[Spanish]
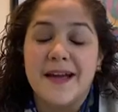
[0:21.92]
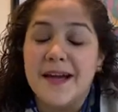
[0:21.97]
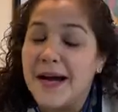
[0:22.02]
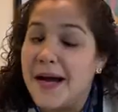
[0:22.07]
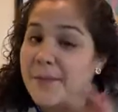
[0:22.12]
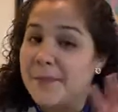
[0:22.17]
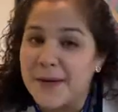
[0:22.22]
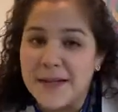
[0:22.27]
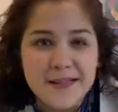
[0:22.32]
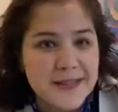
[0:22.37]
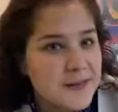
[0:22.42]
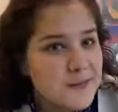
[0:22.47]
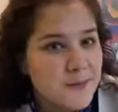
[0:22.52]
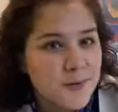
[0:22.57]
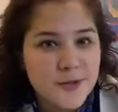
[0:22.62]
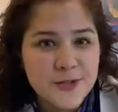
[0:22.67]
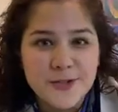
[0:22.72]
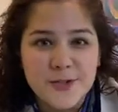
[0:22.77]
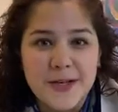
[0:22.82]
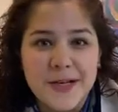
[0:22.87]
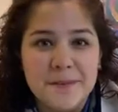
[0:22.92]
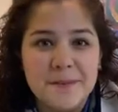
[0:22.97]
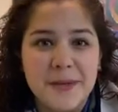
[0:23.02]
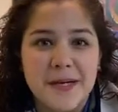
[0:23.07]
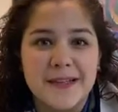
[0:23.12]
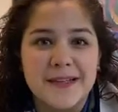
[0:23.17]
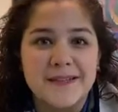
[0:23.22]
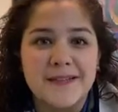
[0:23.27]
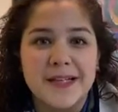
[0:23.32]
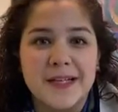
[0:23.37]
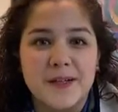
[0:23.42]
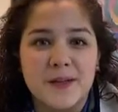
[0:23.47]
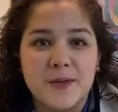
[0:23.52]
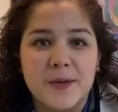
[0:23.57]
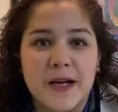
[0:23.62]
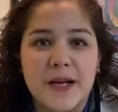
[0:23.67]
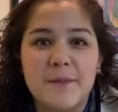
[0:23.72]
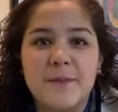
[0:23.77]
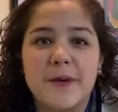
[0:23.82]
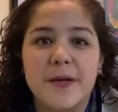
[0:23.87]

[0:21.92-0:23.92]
Aprendí mucho en la parte virtual,